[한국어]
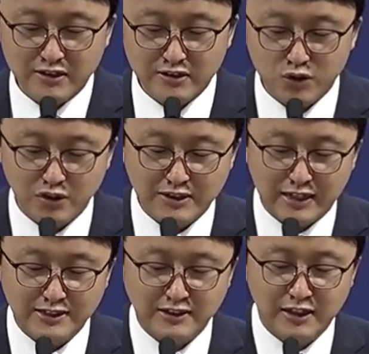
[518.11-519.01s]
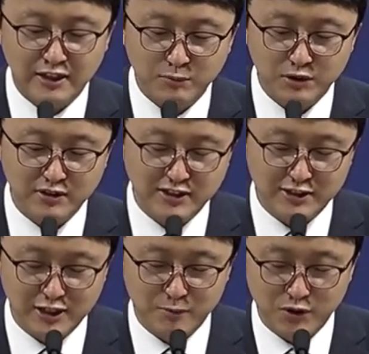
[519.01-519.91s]
저희 자신의 힘을
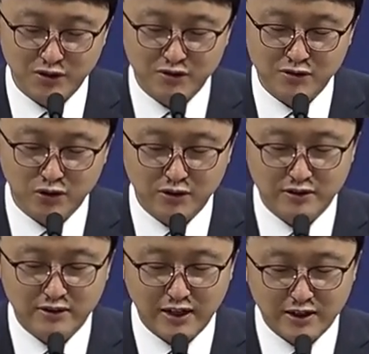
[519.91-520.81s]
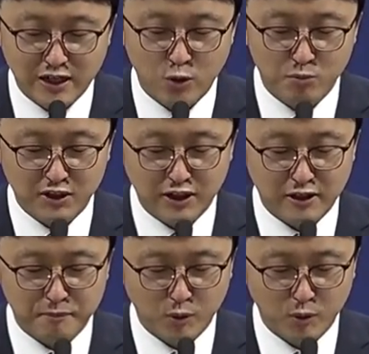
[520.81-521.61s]
의지하면 저희는 약하옵니다.